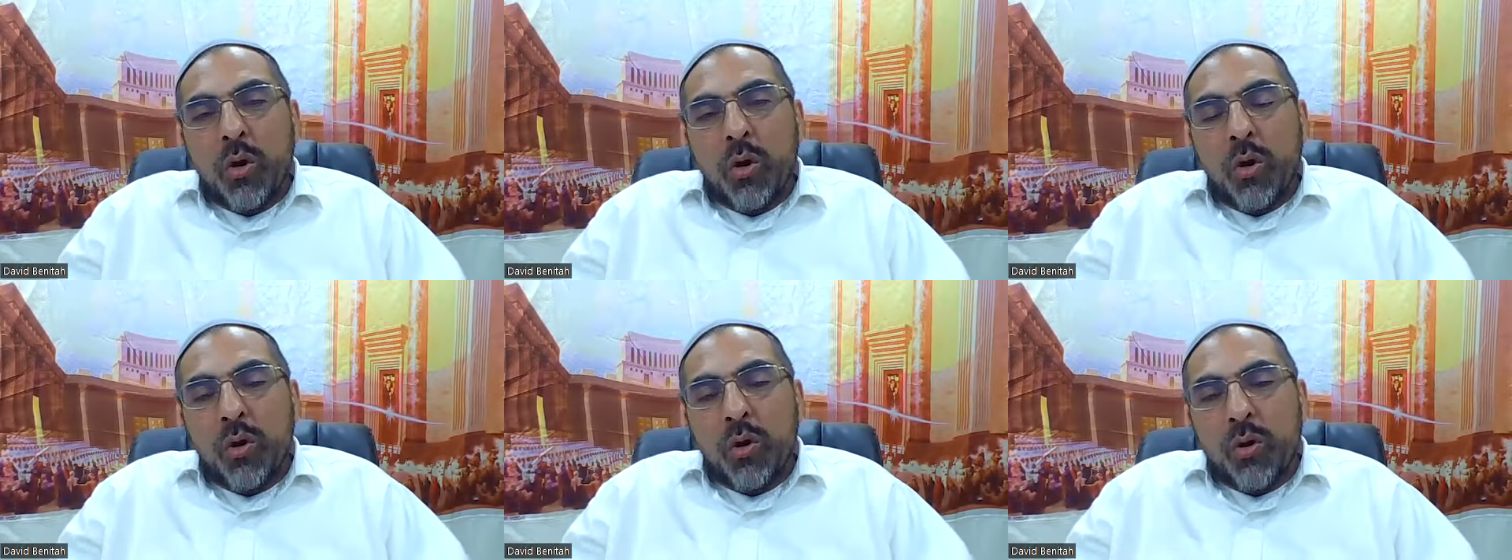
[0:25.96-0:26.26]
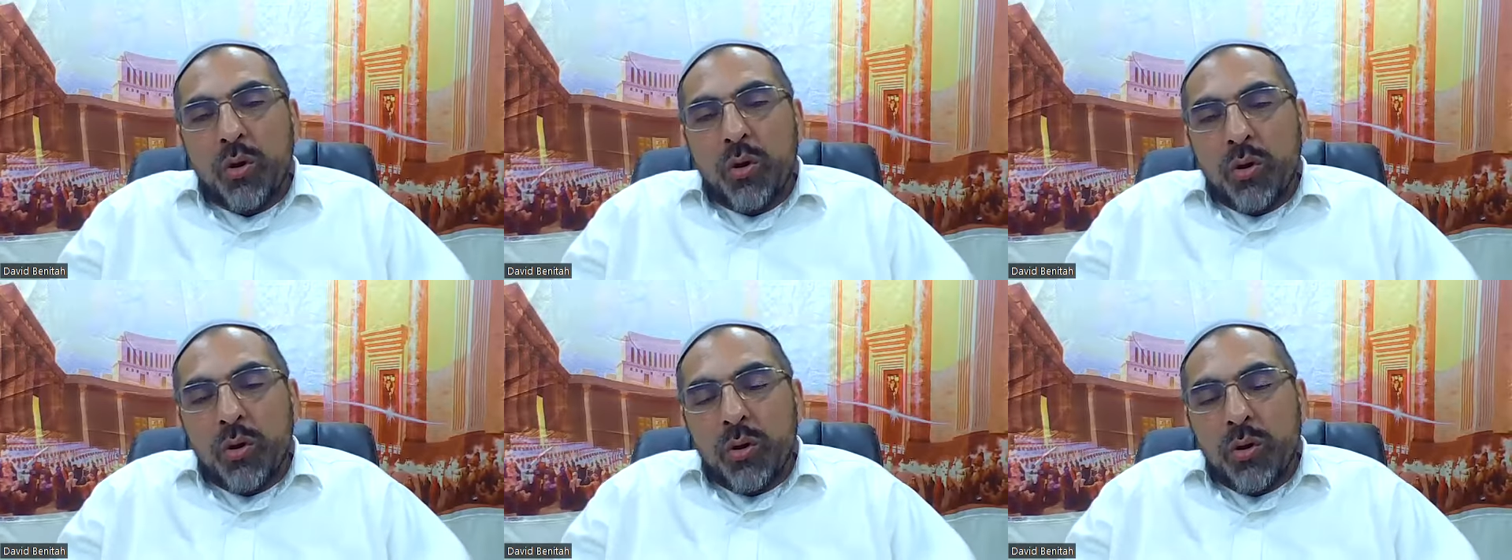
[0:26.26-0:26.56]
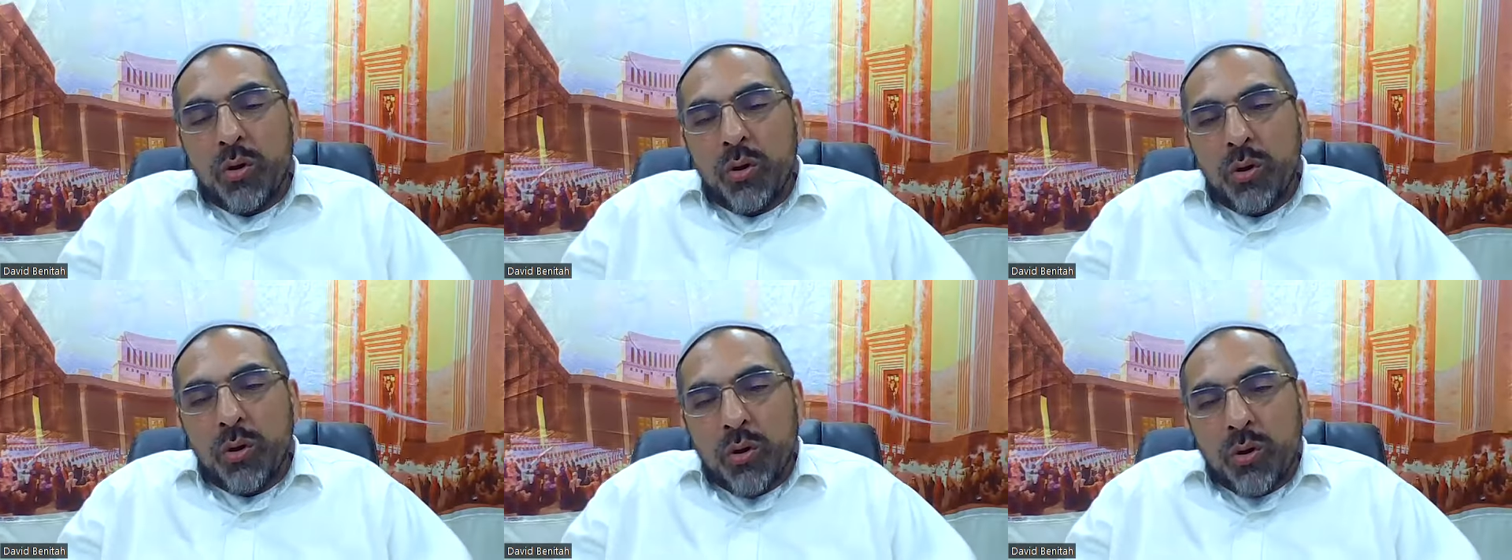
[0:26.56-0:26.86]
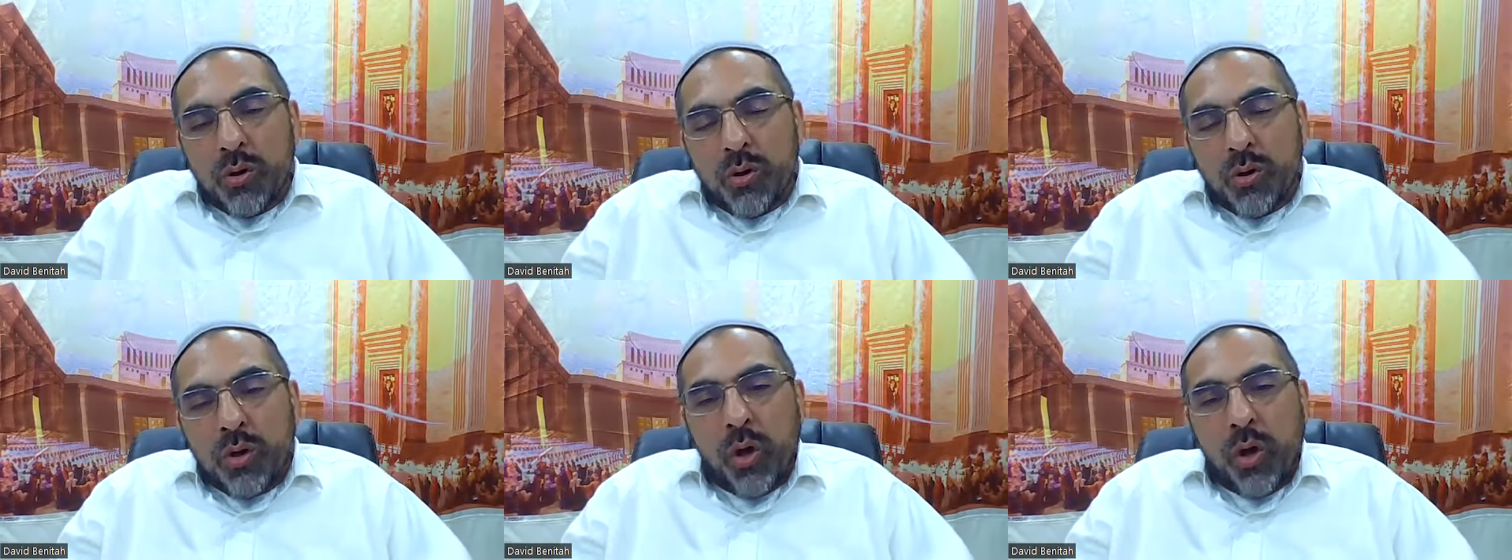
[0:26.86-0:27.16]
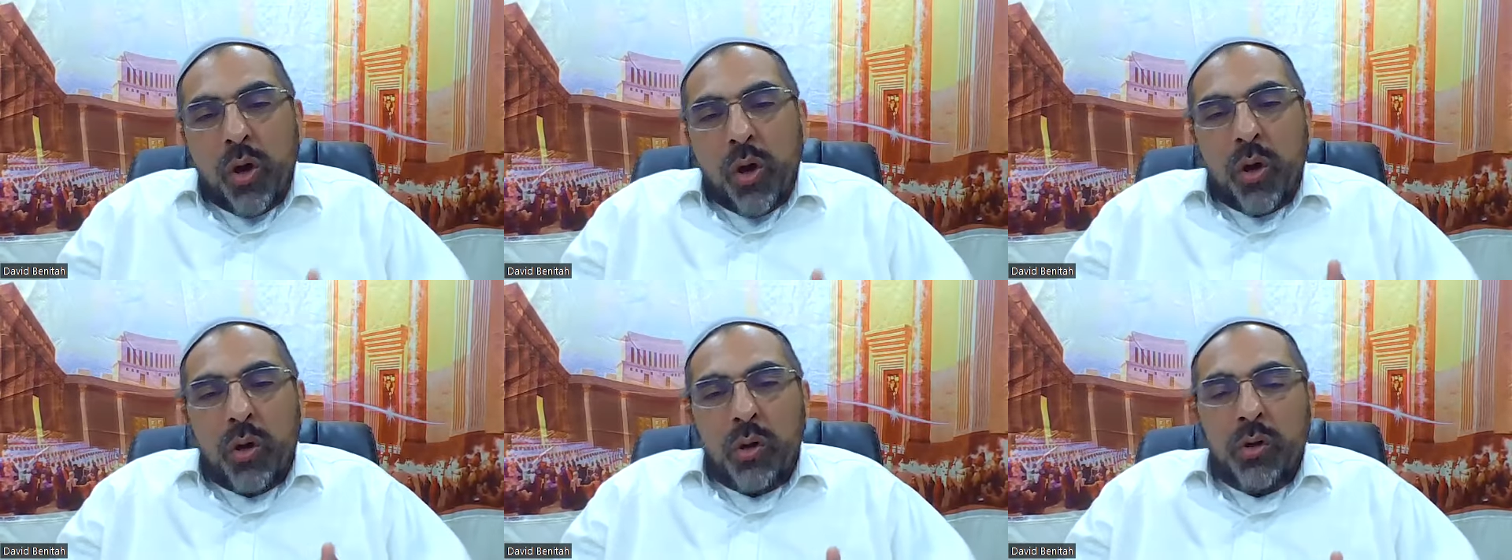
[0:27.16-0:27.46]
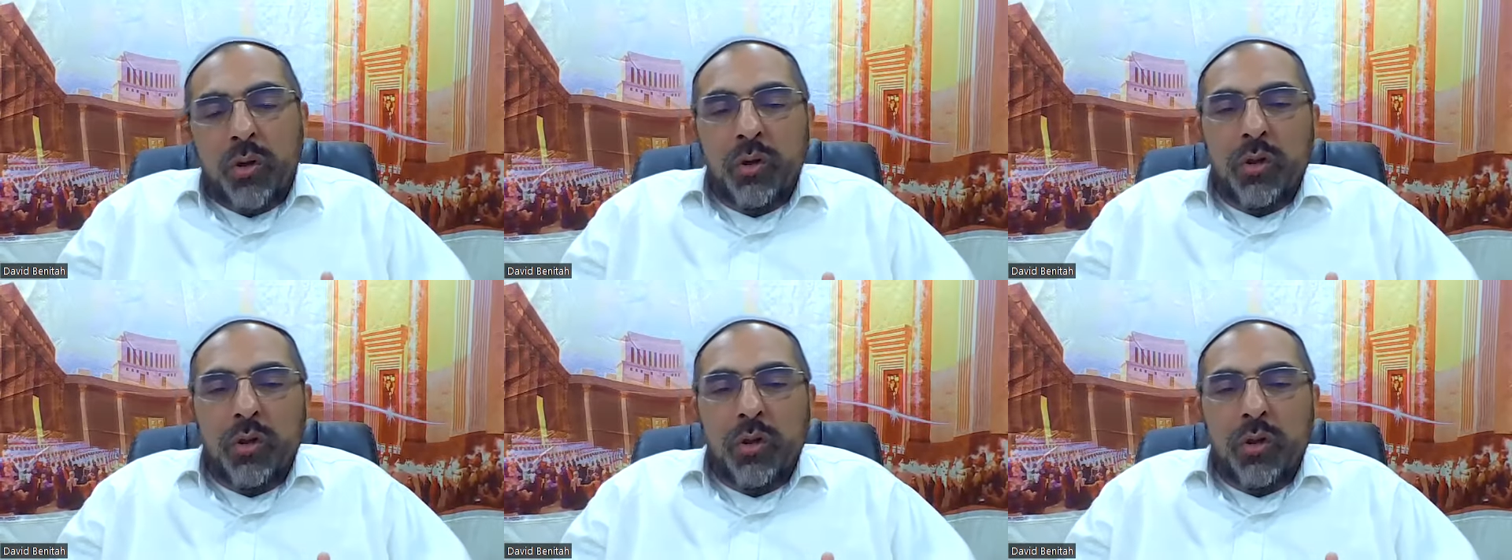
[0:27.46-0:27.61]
le, le, cœur